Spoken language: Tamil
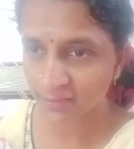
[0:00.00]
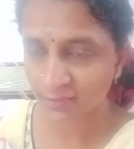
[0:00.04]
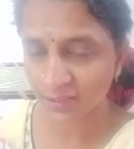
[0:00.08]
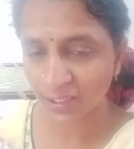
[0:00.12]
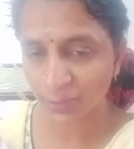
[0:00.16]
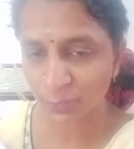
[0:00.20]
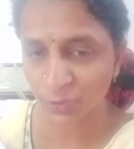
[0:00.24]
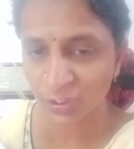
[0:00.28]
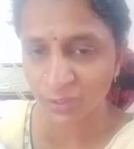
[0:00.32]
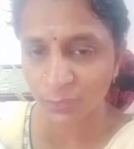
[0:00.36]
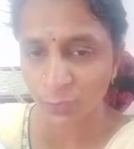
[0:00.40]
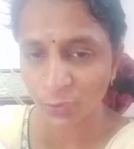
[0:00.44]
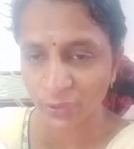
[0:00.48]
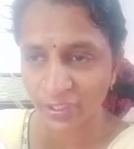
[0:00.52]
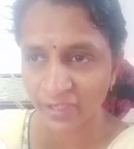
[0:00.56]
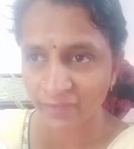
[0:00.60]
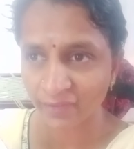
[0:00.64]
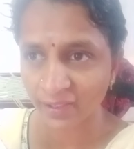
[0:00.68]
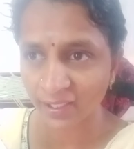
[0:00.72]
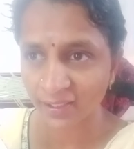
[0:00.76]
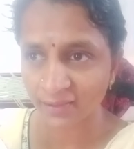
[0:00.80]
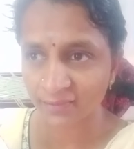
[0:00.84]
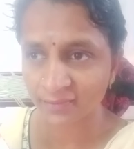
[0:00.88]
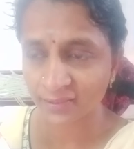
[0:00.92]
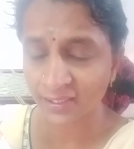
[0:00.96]
தமிழ்மொழி
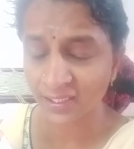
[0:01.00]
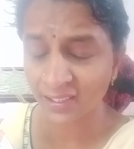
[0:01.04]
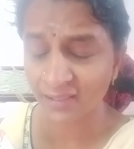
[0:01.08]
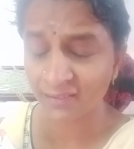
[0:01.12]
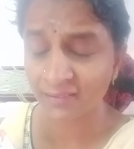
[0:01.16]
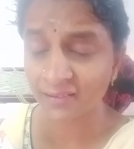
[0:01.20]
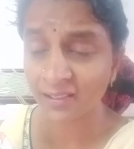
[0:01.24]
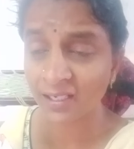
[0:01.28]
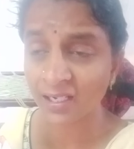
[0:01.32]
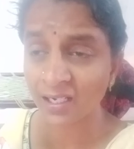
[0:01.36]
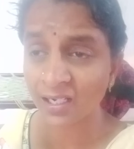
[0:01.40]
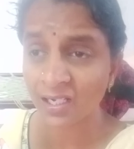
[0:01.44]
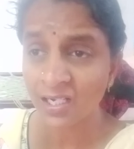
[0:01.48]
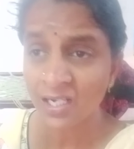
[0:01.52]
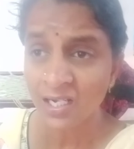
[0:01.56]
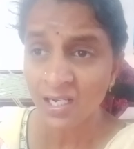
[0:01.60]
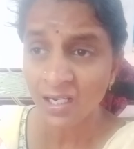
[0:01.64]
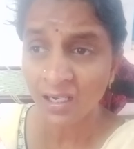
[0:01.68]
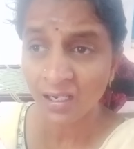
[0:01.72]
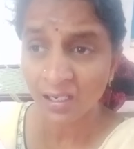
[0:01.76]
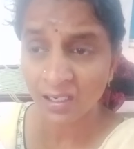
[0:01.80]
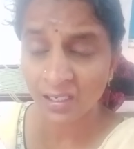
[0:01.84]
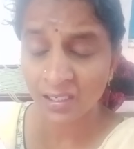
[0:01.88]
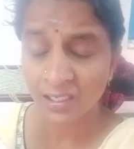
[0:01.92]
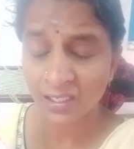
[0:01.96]
வாழ்த்து இந்த
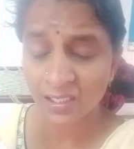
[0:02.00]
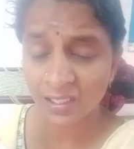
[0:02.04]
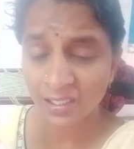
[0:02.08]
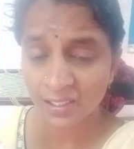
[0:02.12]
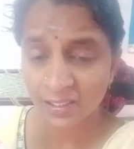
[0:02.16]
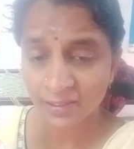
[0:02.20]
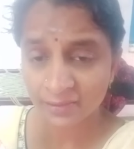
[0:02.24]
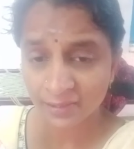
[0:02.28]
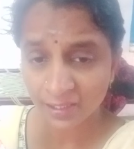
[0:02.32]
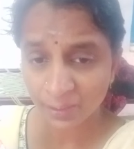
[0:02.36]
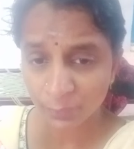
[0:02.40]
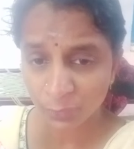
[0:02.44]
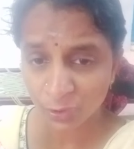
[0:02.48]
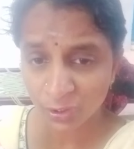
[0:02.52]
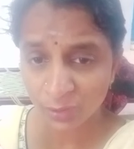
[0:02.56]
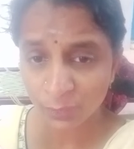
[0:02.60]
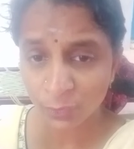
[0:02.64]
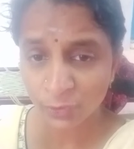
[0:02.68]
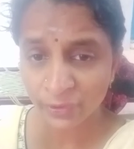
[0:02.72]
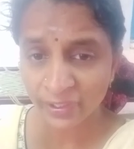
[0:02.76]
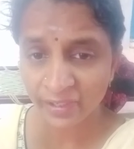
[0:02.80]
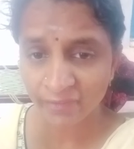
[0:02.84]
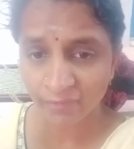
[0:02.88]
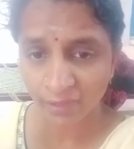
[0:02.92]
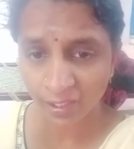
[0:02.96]

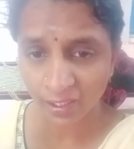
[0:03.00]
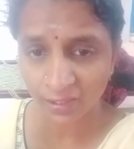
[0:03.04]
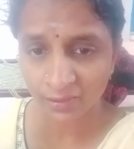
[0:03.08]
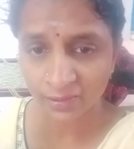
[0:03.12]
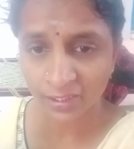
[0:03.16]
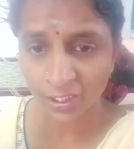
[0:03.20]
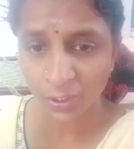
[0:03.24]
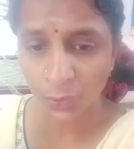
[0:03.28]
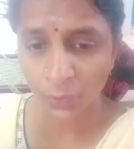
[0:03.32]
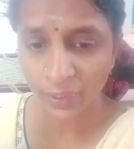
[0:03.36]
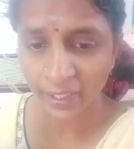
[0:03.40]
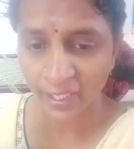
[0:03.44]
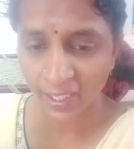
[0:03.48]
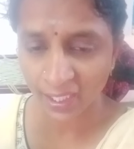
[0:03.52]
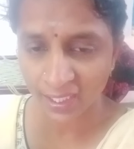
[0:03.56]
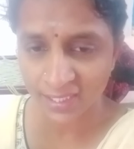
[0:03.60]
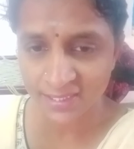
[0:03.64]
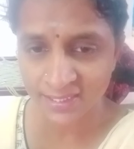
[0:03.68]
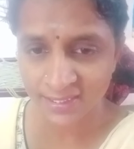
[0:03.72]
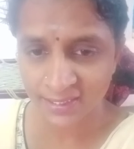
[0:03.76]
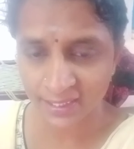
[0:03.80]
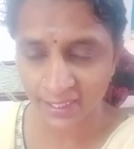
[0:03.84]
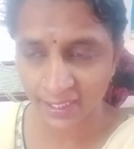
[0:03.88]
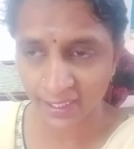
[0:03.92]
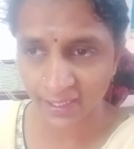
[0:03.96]
தமிழ்மொழி வாழ்த்தினுடைய
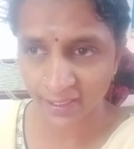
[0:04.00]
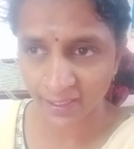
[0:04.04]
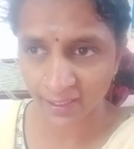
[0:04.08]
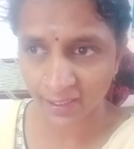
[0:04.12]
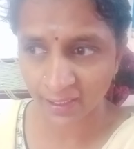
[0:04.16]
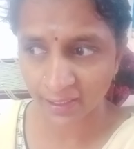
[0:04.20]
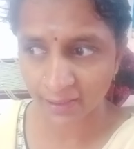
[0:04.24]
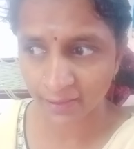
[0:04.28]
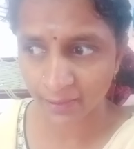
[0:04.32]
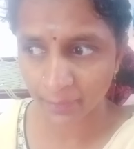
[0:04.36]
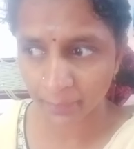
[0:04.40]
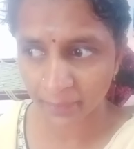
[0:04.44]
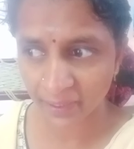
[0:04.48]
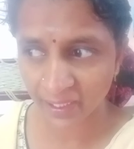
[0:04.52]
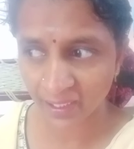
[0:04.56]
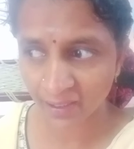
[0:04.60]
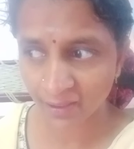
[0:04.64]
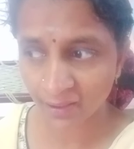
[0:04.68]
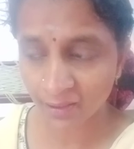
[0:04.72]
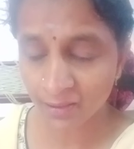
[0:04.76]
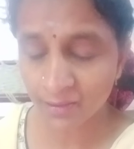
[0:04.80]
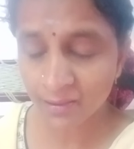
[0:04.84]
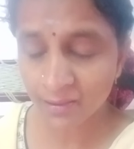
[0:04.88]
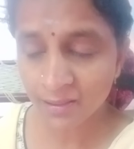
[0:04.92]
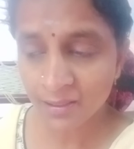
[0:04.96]
ஆசிரியர் யார்
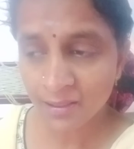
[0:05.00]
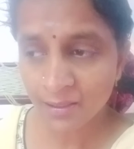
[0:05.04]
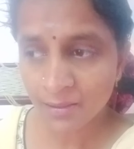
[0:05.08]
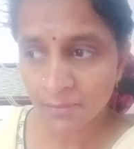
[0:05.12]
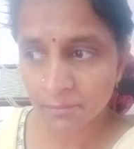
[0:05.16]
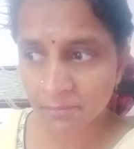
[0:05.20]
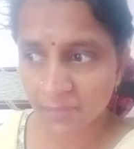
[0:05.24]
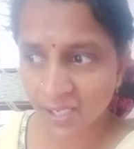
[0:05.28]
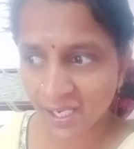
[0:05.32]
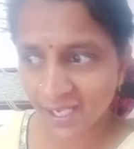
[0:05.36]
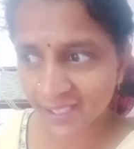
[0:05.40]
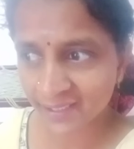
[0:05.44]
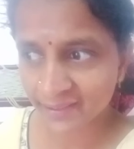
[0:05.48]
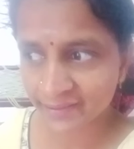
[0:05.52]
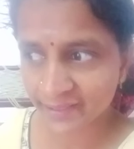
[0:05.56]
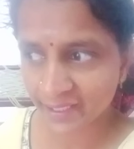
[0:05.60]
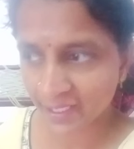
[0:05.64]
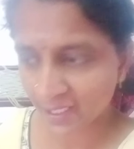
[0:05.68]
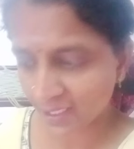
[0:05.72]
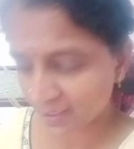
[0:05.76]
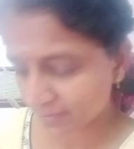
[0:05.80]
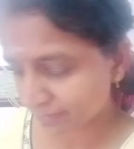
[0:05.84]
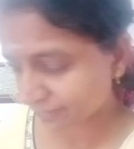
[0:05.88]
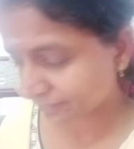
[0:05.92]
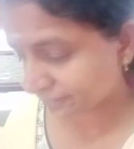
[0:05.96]
அப்படின்னா
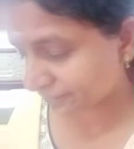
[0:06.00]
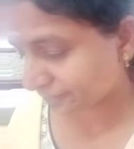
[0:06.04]
பாரதியார்